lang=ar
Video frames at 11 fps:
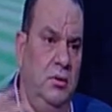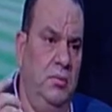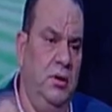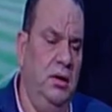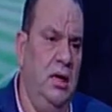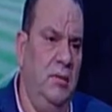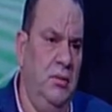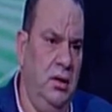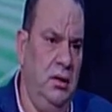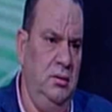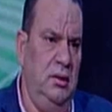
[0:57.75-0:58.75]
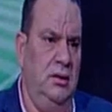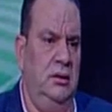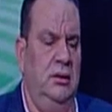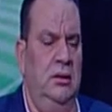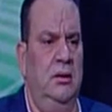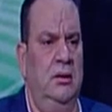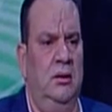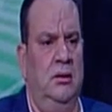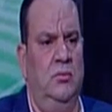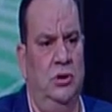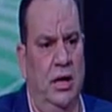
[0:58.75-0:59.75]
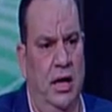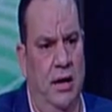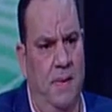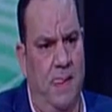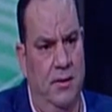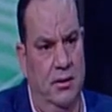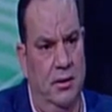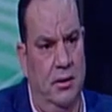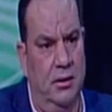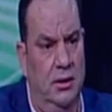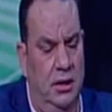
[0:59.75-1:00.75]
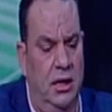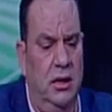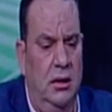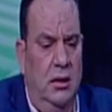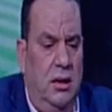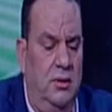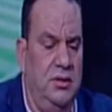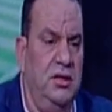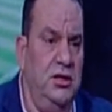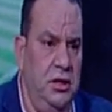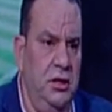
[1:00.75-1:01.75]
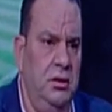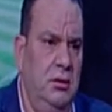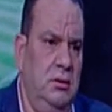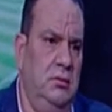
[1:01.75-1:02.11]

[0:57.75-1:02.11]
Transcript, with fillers: والباقي الاعمار يعني ايه متاحه ليه عاوزين ناشئين